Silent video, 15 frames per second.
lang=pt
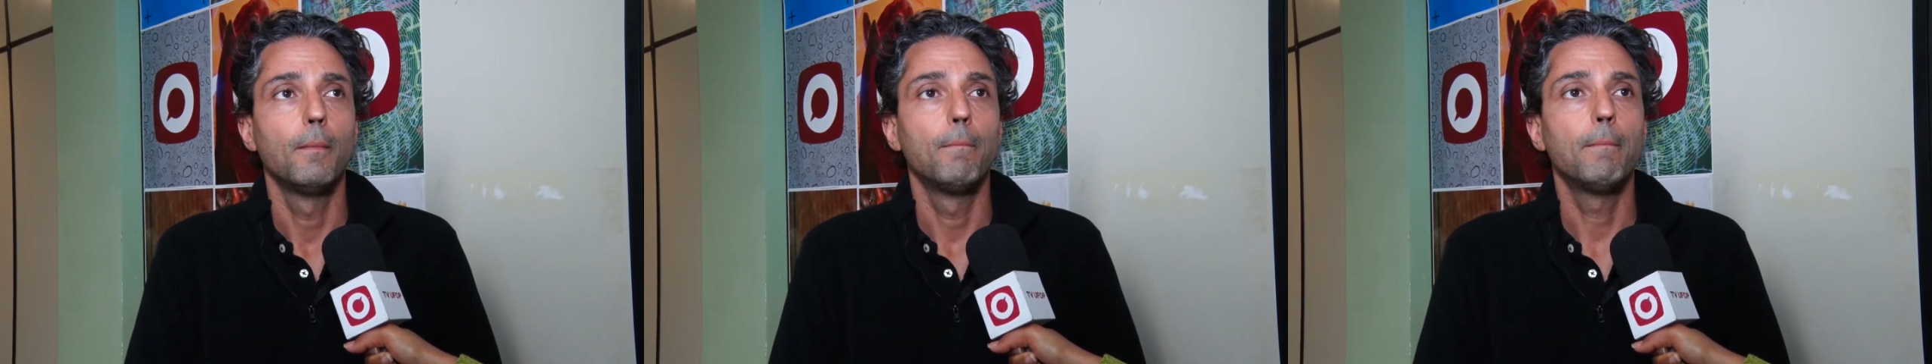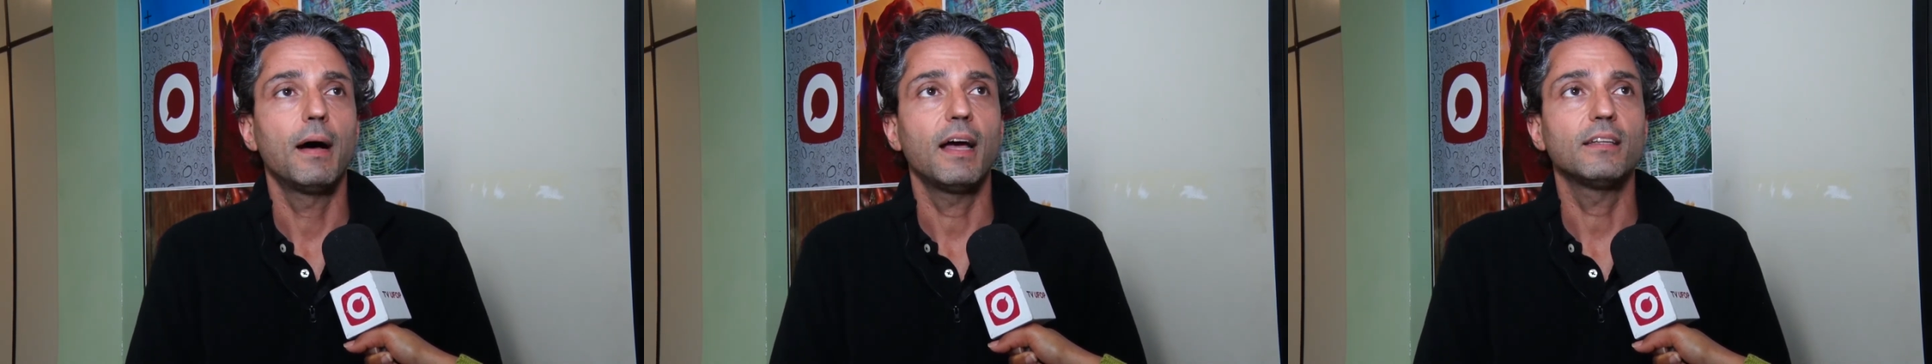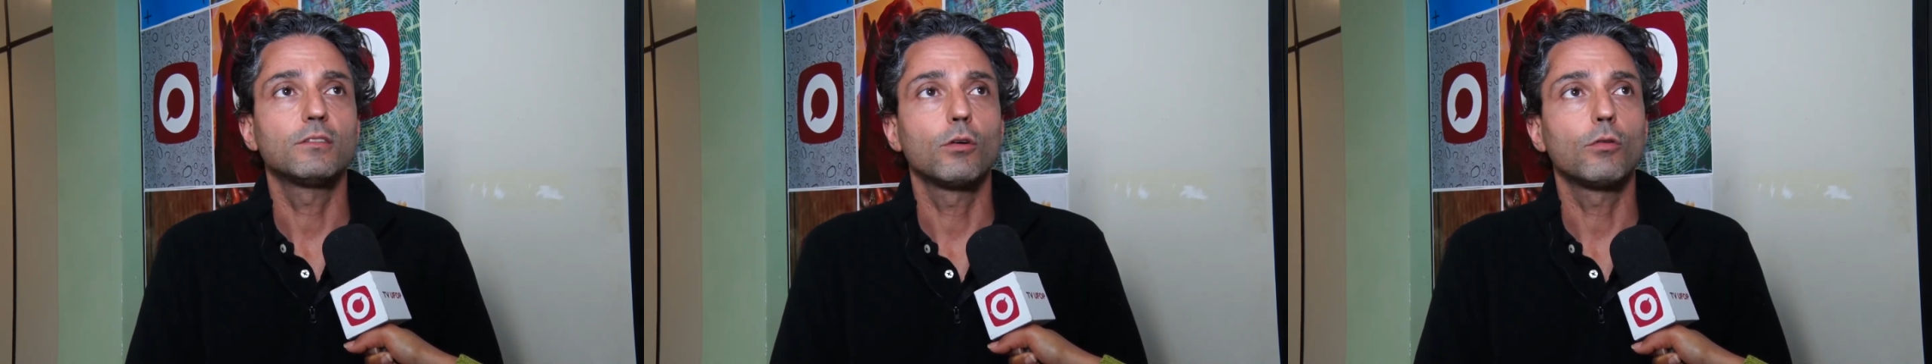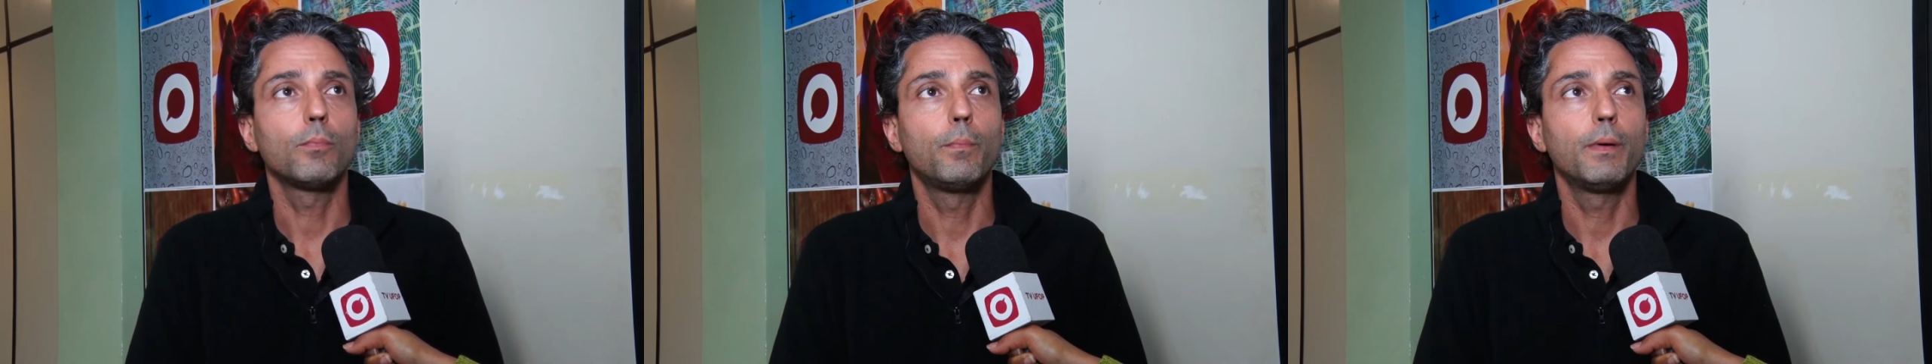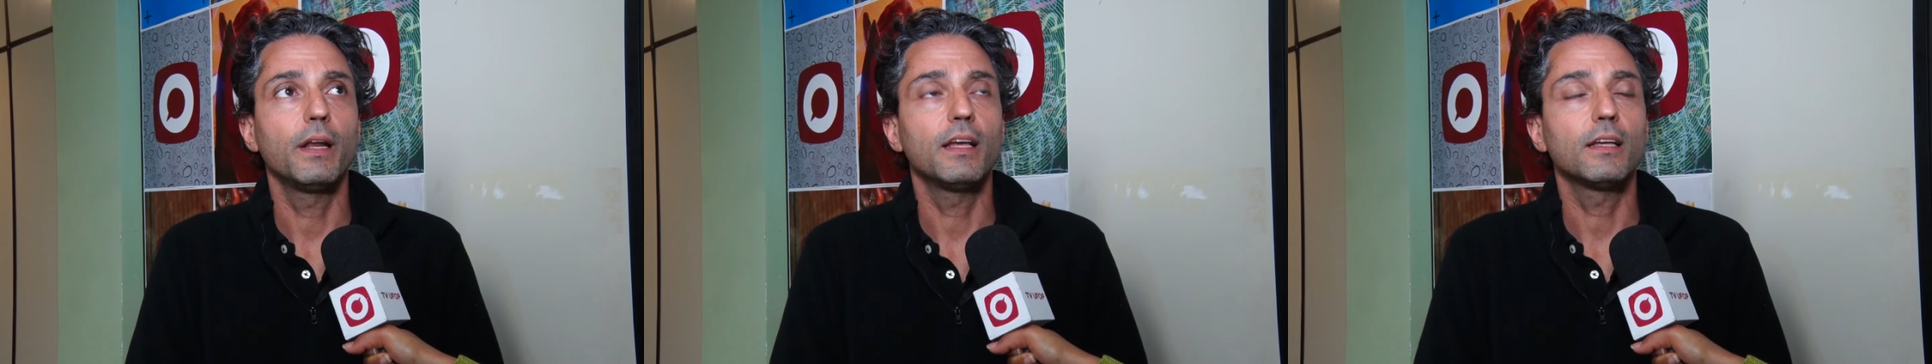mas Ouro
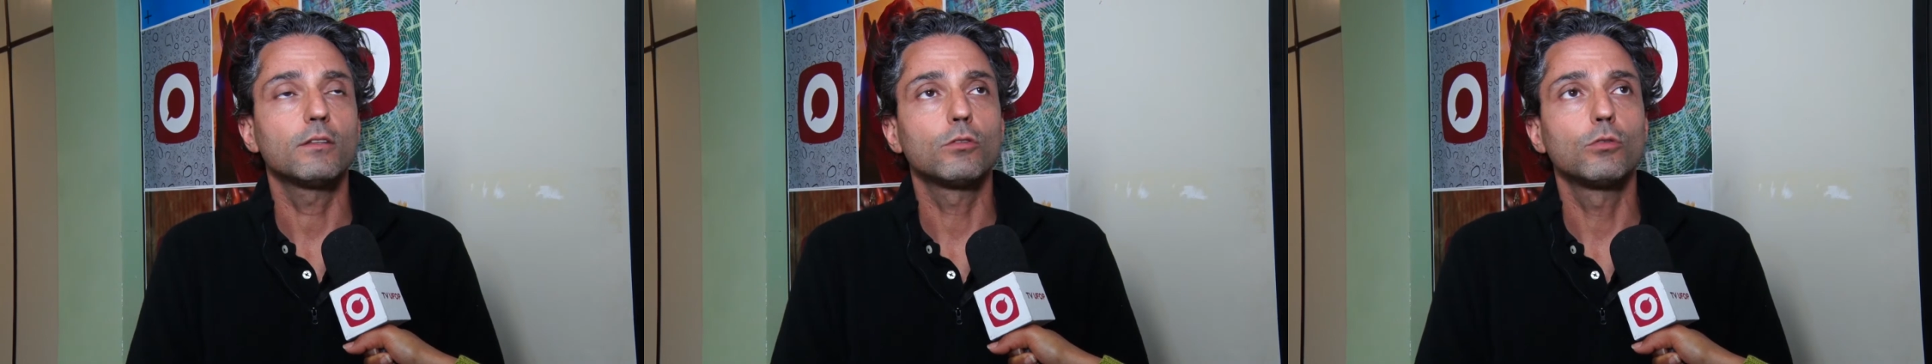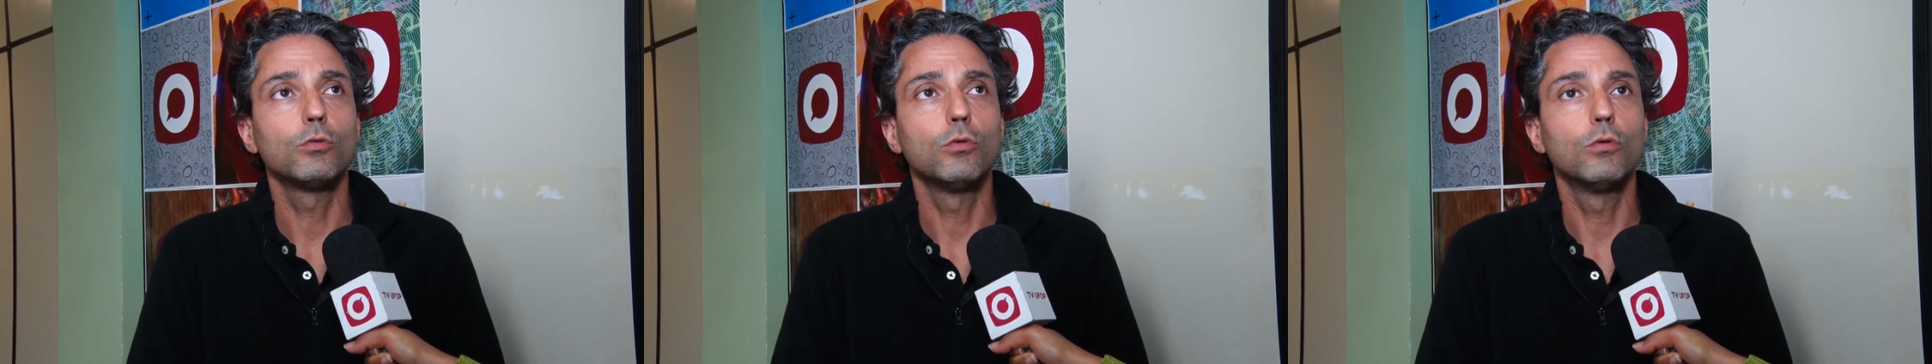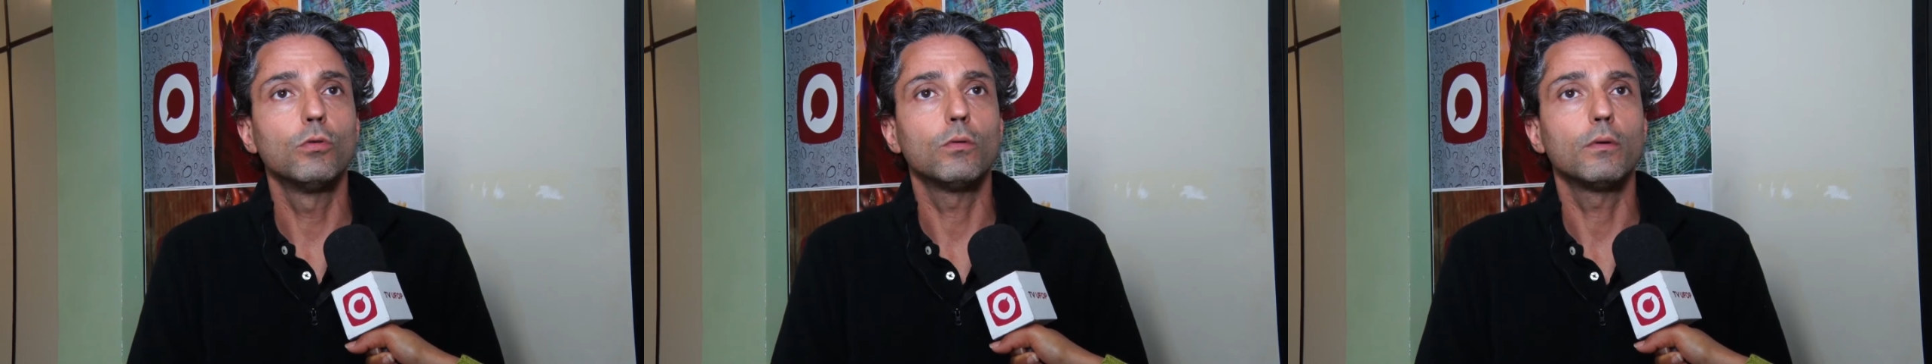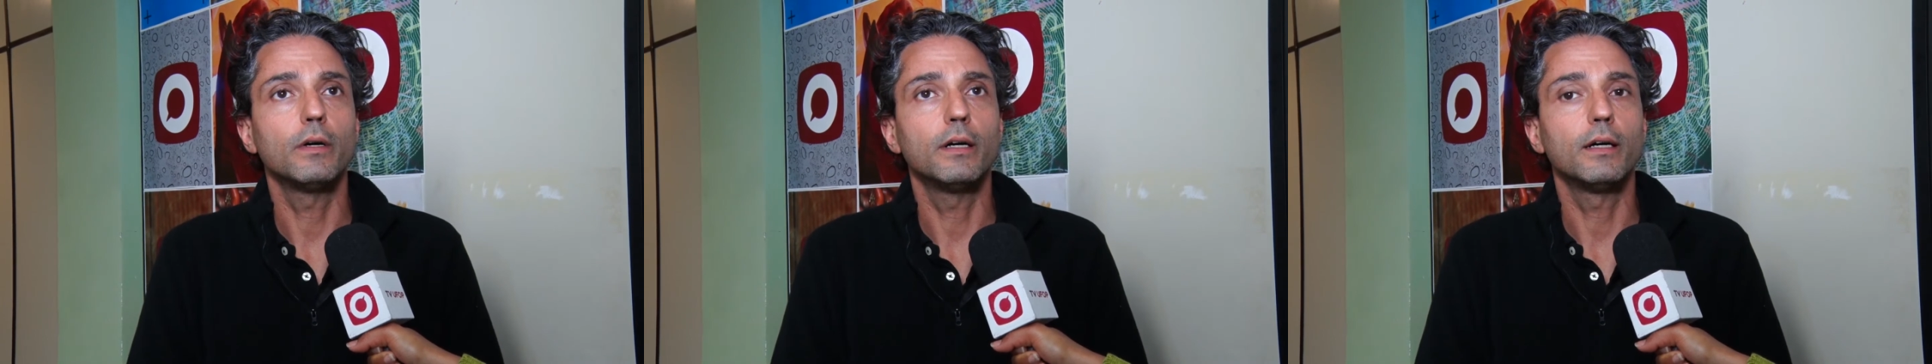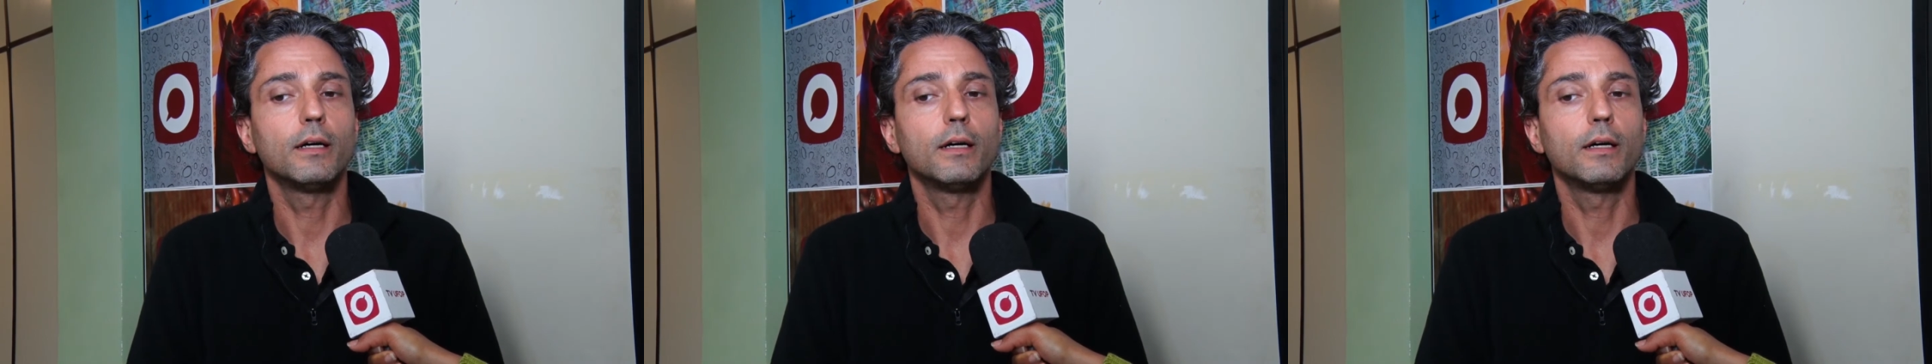Preto uh,